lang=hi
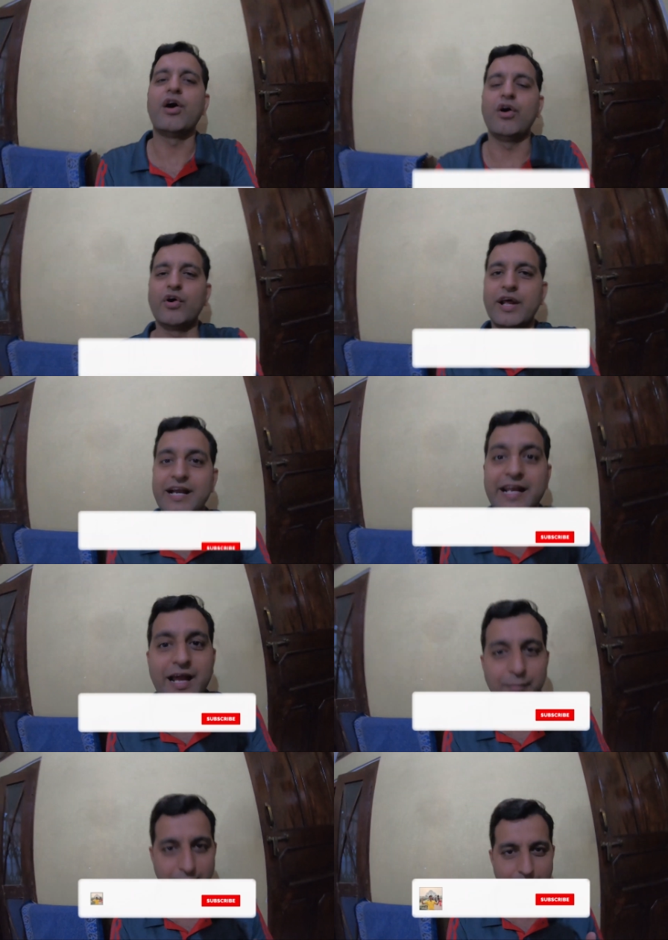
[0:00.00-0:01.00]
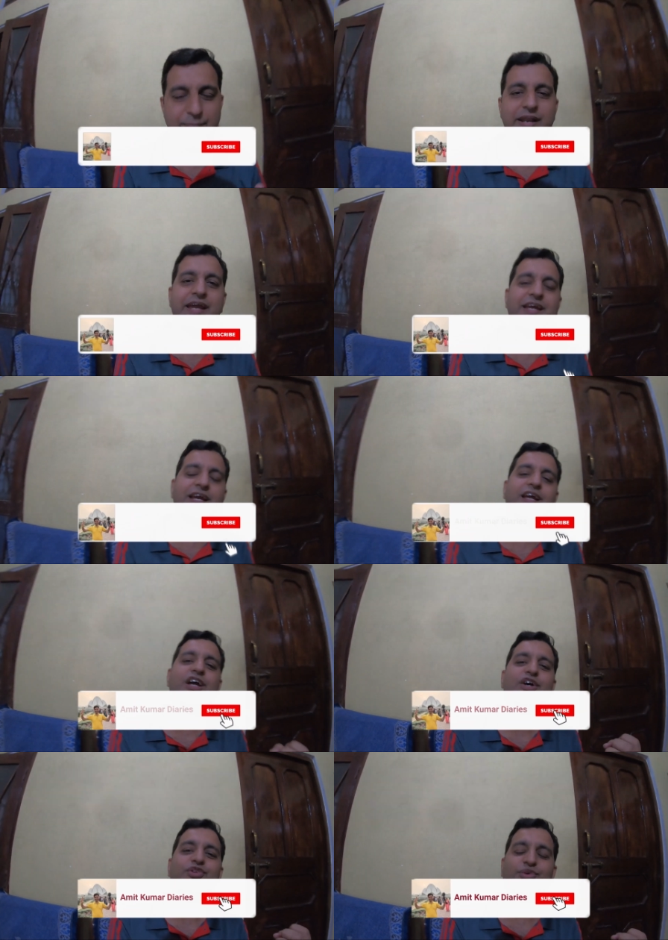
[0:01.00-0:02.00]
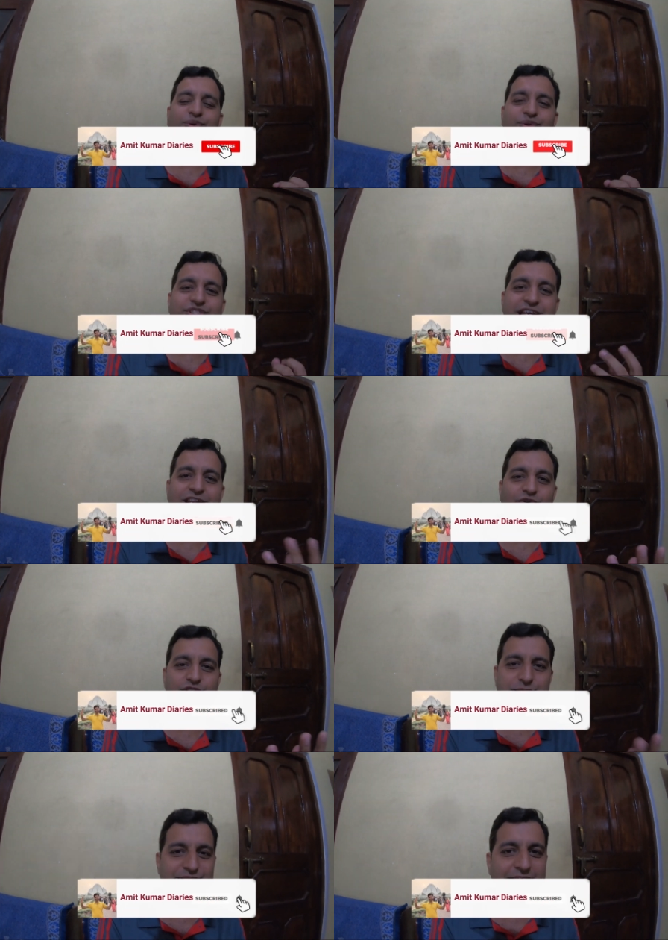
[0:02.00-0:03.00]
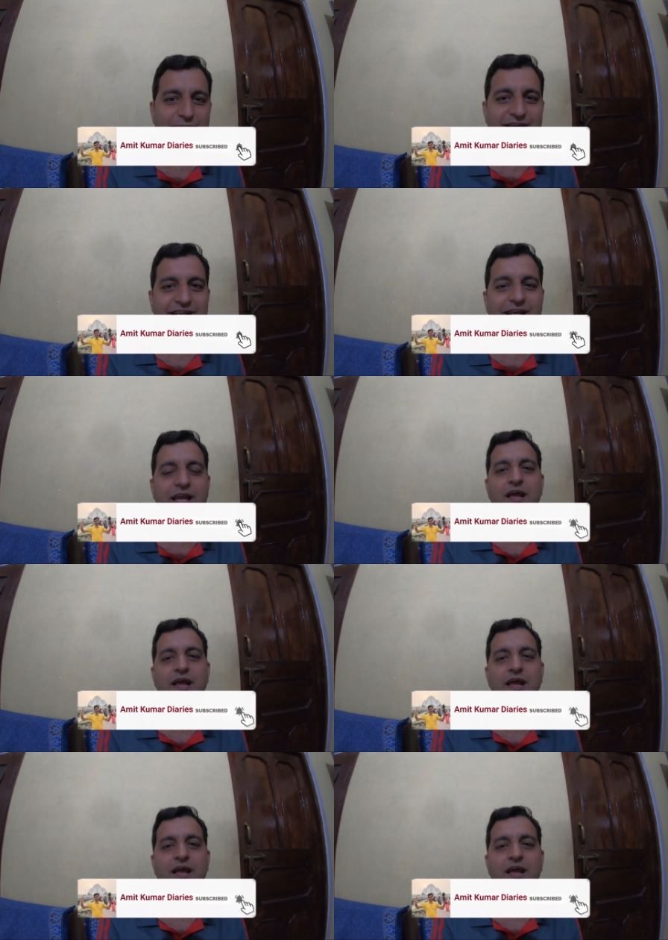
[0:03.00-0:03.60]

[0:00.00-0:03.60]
और अगर अब आप नए हैं को चैनल को सब्सक्राइब करिए